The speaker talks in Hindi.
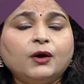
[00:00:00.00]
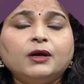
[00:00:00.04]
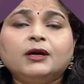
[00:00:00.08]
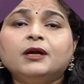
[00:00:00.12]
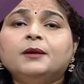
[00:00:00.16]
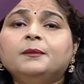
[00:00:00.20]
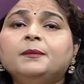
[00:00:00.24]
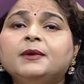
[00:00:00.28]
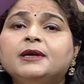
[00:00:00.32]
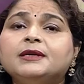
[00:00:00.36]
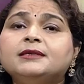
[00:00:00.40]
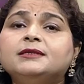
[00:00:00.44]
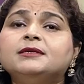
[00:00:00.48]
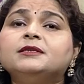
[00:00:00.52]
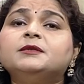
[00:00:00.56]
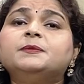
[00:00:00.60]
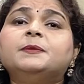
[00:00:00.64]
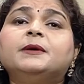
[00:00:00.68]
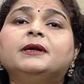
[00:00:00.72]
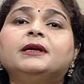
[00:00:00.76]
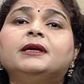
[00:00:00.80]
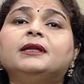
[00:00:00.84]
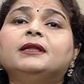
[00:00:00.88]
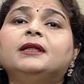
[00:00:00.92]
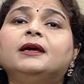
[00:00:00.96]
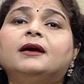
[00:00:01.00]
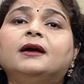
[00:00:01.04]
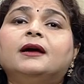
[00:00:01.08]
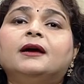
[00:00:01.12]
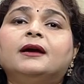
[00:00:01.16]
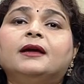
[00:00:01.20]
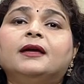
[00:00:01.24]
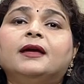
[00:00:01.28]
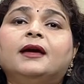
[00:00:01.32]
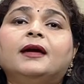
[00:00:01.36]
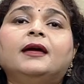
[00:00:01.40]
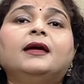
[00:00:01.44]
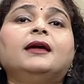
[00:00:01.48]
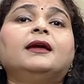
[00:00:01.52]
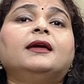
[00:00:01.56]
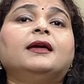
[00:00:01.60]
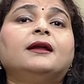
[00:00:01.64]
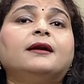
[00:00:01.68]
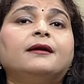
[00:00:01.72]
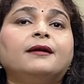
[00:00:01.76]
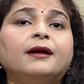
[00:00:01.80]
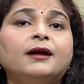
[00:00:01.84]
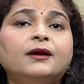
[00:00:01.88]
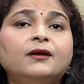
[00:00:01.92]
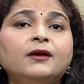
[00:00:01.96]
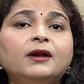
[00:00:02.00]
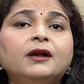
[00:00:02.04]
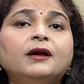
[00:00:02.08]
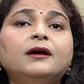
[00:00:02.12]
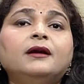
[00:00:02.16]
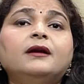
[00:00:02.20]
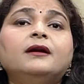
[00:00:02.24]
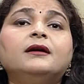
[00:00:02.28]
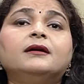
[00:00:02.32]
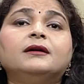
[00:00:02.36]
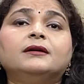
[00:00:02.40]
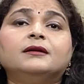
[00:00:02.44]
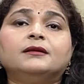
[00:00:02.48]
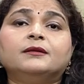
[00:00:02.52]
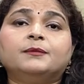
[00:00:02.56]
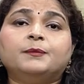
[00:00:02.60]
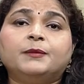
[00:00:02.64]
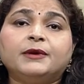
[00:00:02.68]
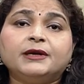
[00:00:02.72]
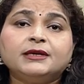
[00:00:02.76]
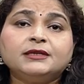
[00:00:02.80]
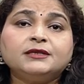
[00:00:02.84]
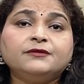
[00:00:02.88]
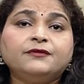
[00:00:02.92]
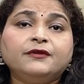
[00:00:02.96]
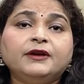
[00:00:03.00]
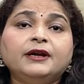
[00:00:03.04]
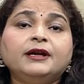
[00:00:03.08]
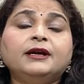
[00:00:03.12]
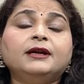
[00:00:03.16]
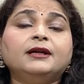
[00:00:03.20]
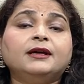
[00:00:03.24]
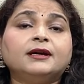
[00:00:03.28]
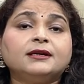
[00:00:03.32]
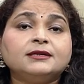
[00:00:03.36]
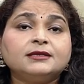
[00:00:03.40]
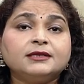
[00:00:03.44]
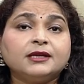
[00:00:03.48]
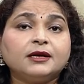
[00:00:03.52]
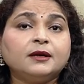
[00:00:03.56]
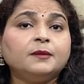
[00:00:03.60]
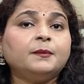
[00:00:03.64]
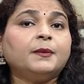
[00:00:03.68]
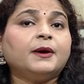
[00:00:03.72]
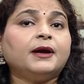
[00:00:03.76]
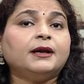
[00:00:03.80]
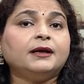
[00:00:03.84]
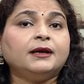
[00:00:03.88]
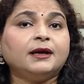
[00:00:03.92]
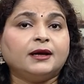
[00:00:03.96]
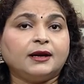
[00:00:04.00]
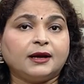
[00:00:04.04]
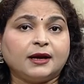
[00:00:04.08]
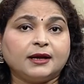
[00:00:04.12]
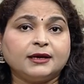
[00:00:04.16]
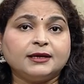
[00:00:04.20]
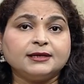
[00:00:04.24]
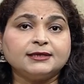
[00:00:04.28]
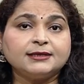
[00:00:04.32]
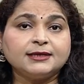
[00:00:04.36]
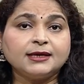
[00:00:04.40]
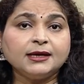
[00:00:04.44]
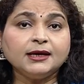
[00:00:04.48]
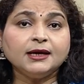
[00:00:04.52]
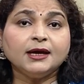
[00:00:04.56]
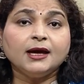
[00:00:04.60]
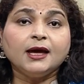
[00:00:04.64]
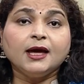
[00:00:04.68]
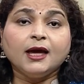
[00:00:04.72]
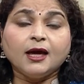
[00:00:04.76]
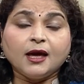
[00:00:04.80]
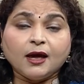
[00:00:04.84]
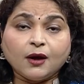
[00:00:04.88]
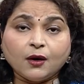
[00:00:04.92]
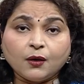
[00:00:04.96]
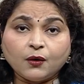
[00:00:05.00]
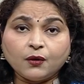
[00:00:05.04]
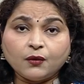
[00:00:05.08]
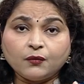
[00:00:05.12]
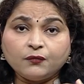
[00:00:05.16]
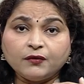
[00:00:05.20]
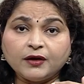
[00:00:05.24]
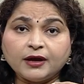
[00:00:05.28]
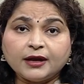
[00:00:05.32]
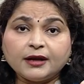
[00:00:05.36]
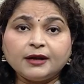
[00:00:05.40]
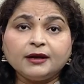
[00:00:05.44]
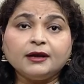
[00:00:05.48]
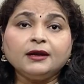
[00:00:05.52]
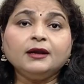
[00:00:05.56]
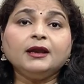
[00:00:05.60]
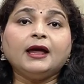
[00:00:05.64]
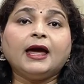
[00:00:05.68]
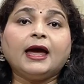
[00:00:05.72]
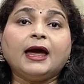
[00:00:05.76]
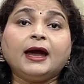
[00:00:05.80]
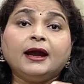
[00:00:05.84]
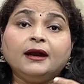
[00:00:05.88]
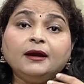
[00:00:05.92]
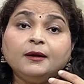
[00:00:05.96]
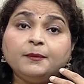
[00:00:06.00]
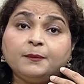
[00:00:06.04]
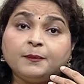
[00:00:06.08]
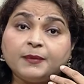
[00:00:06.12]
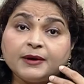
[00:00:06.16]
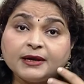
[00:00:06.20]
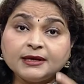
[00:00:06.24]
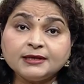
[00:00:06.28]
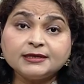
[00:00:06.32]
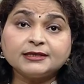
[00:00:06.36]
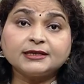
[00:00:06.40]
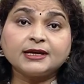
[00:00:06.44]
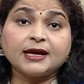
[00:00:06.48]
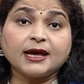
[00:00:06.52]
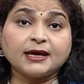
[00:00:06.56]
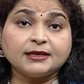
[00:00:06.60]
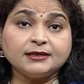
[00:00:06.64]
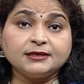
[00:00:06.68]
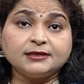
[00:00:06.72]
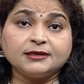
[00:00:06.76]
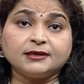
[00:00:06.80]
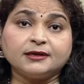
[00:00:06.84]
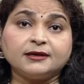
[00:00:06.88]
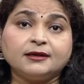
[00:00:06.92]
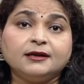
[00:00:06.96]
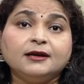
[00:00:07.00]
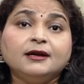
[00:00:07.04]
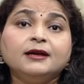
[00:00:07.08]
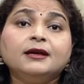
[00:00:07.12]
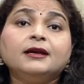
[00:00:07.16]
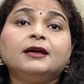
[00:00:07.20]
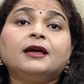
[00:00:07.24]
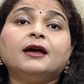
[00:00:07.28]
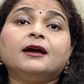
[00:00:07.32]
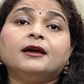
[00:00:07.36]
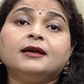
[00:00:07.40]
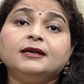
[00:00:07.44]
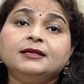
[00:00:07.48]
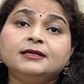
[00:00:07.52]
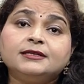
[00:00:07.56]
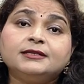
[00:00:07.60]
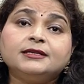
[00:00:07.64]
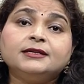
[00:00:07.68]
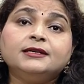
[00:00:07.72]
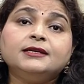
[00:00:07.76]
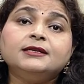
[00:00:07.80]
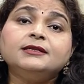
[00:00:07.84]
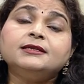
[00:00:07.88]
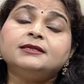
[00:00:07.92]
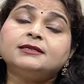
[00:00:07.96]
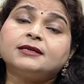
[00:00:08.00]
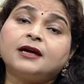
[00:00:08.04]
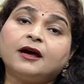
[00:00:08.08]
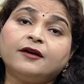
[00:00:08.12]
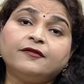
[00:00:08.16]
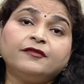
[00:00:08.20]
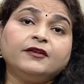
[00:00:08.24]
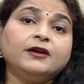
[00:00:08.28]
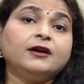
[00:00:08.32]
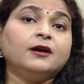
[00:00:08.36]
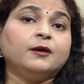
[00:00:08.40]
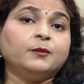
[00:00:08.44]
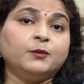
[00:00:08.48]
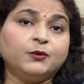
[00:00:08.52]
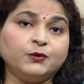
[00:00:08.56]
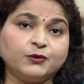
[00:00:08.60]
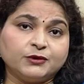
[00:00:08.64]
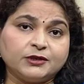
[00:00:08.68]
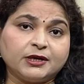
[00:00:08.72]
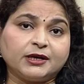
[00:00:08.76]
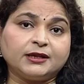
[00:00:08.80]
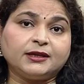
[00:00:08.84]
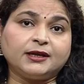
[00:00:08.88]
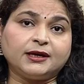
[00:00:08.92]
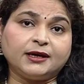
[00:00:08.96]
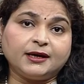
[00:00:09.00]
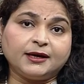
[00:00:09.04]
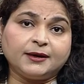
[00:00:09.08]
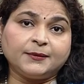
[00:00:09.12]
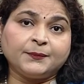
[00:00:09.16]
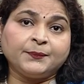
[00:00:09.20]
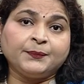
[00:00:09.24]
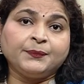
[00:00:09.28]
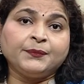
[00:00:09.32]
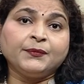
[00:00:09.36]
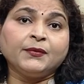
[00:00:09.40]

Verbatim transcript: लॉन्ग टर्म बेसिस पर यह देखा गया है कि रेगुलर ब्रेस्ट फीड या स्तनपान कराने से ओवेरियन एंड ब्रेस्ट कैंसर का इंसिडेंस काफ़ी कम हो जाता है